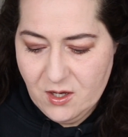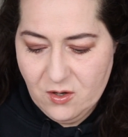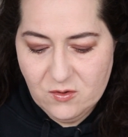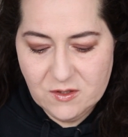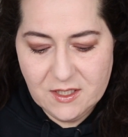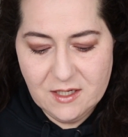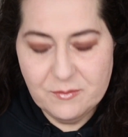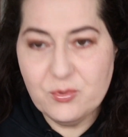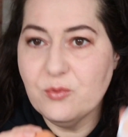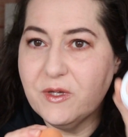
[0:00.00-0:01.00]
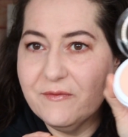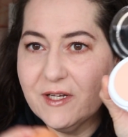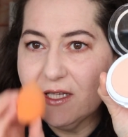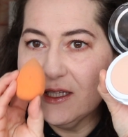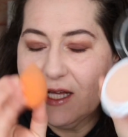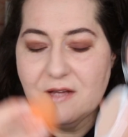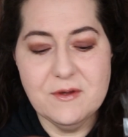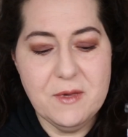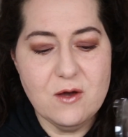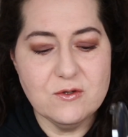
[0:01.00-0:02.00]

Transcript: Und dann probieren wir das jetzt einfach mal